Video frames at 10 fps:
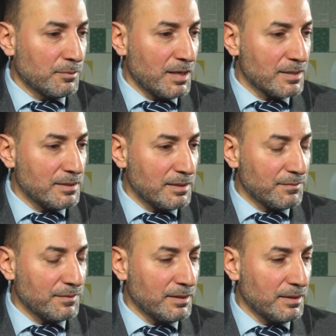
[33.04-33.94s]
ولا
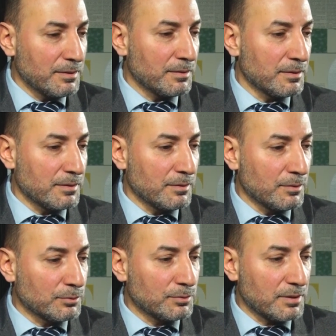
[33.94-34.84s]
زلنا في
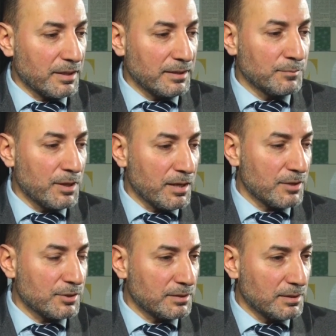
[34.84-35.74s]
اطر يعني
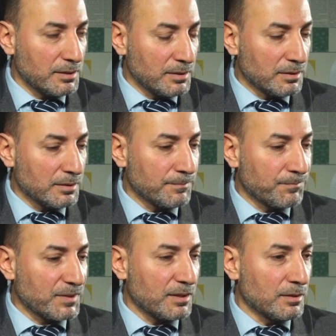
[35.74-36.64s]
مناقشه
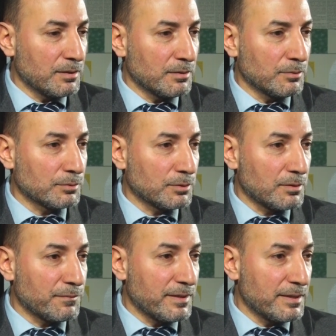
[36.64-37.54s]

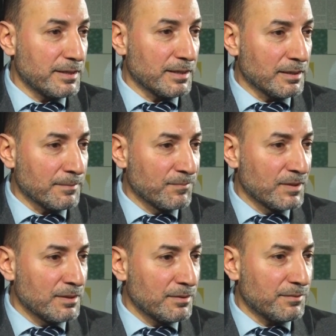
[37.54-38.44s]
الاطر الفنيه
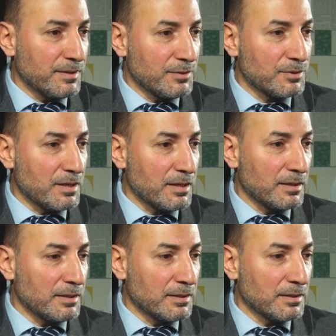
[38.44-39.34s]
في اجراء
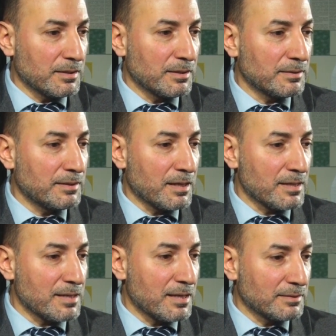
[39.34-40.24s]

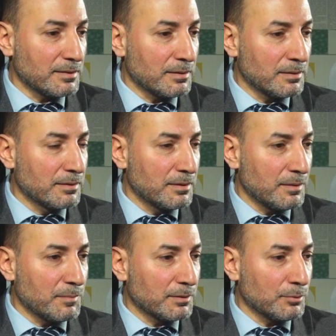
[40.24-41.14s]
الدراسات
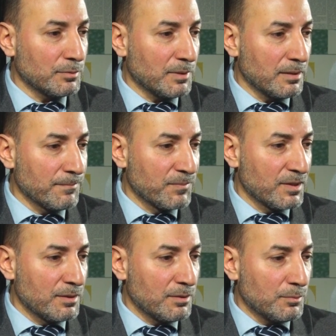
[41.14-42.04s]
المطلوبه
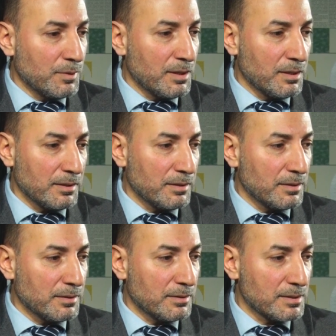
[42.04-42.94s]

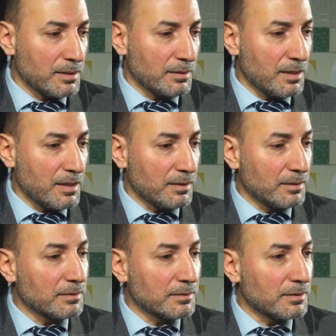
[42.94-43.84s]
ونسال الله
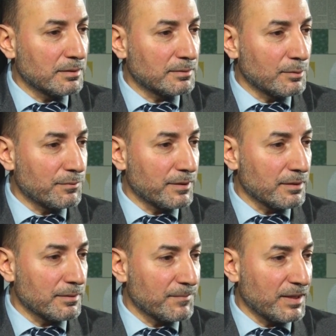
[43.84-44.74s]

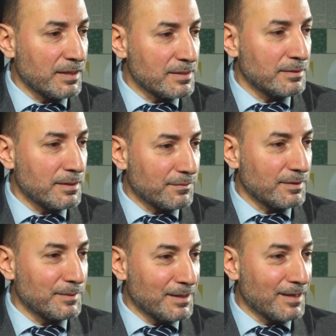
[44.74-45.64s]
التوفيق يعني لا زلنا
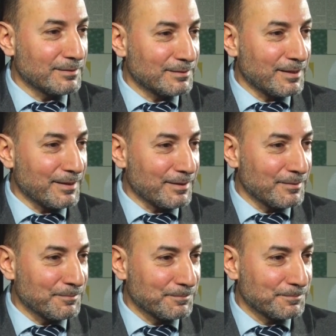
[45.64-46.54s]
في بدايه الطريق.
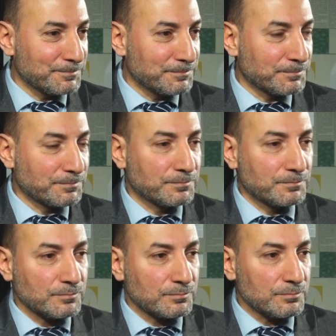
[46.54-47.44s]
نعم، هل هناك سقف
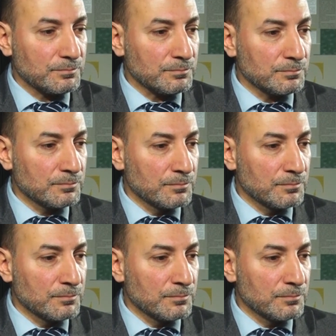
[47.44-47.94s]
زمني